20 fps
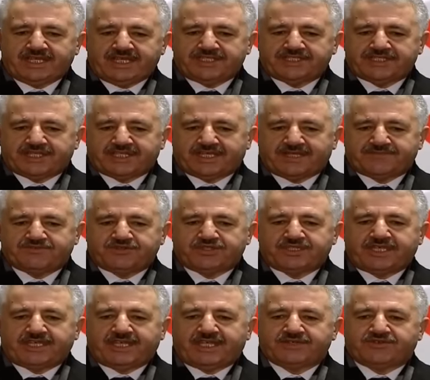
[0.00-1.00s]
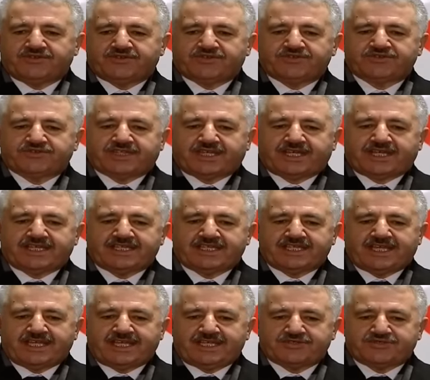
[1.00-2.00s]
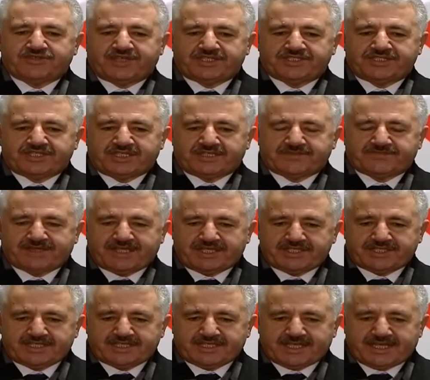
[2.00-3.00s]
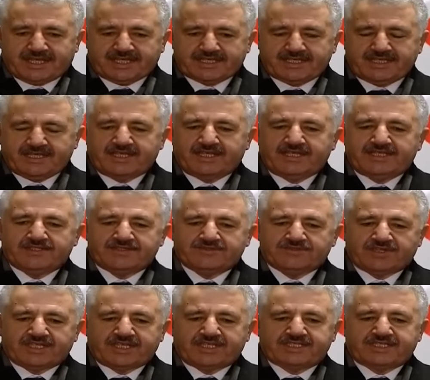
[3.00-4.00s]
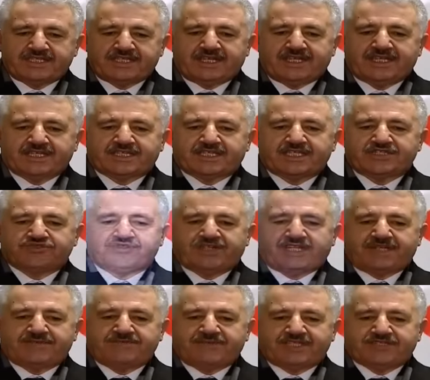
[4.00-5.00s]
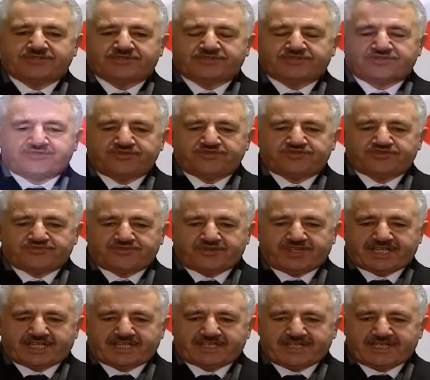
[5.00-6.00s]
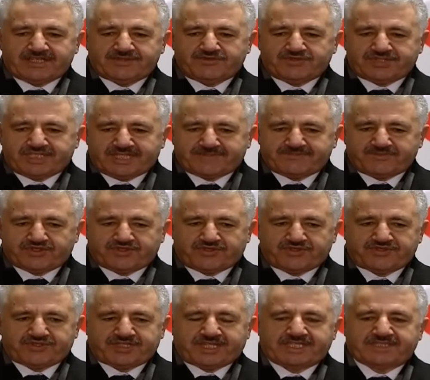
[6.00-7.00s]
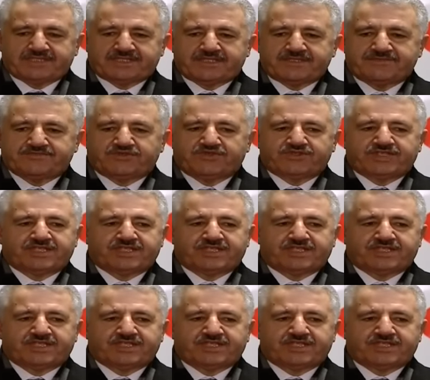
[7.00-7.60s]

İnşallah bu sene onun da ihale sürecini başlatarak dolayısıyla Keçiören metrosunu çubuğa kadar uzatmış olacağız.